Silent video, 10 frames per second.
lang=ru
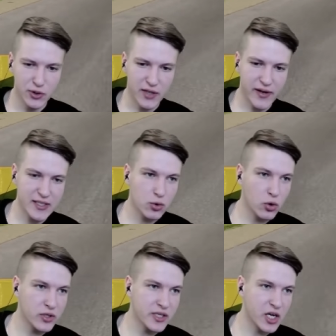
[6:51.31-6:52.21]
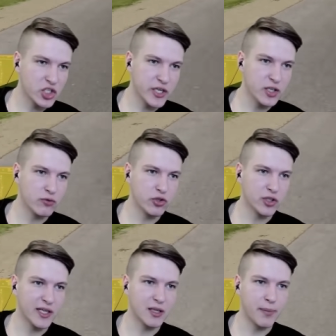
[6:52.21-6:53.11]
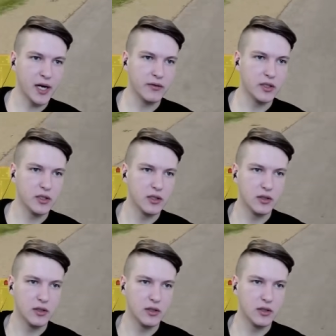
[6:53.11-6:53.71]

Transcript: Ну и давайте угрозы гражданину, все-таки это правда.